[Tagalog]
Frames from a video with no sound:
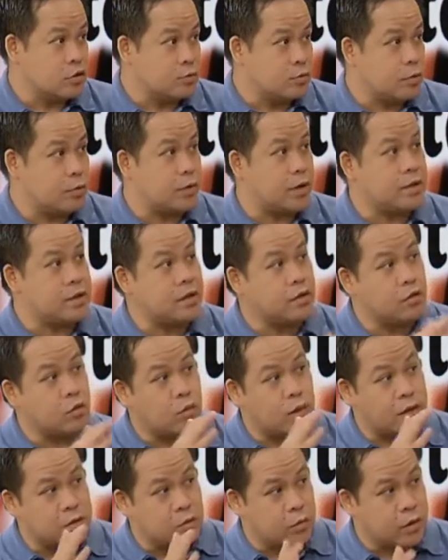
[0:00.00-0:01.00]
So, po pwedeng
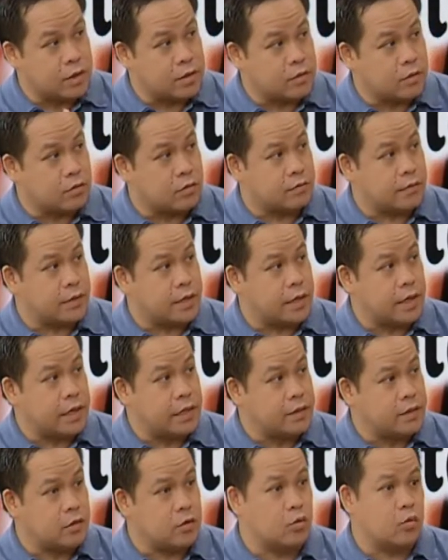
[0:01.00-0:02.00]
yung 120 over
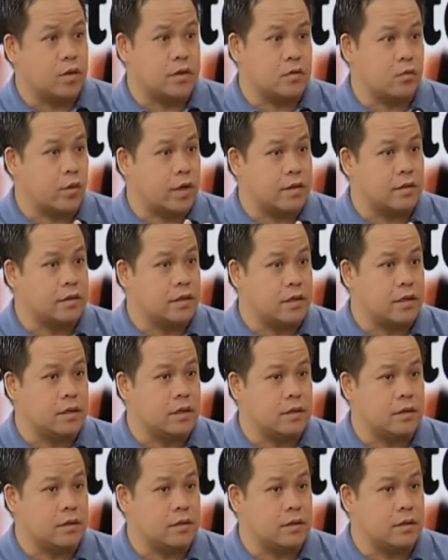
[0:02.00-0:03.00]
80 o
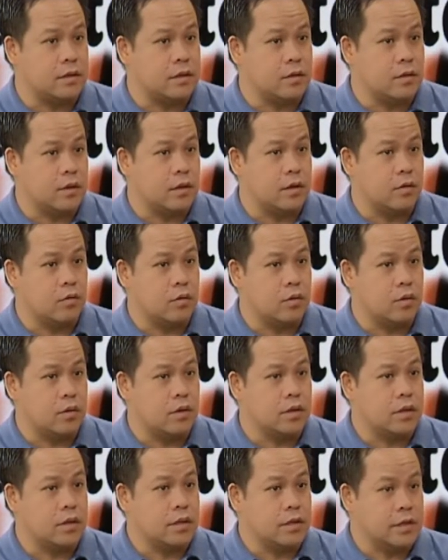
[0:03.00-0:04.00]
120, uh,
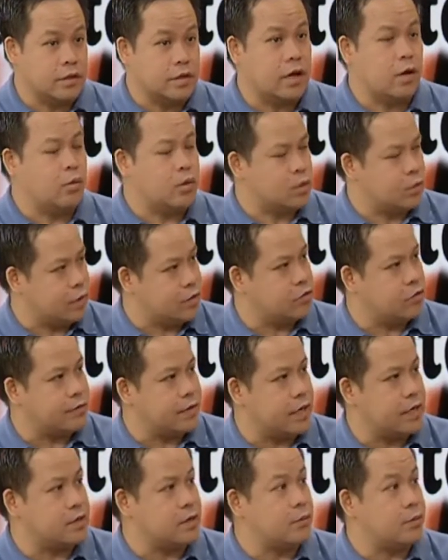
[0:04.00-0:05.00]
yun nga, 120
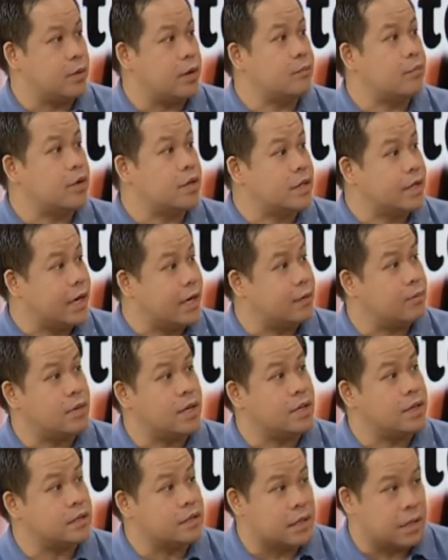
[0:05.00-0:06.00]
over 80, eh pwedeng high
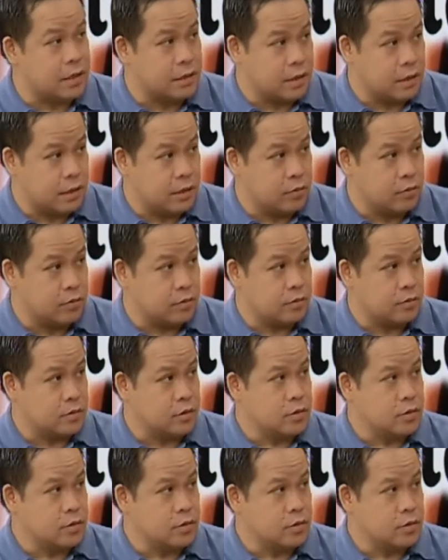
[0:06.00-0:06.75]
blood na sa kanila yun.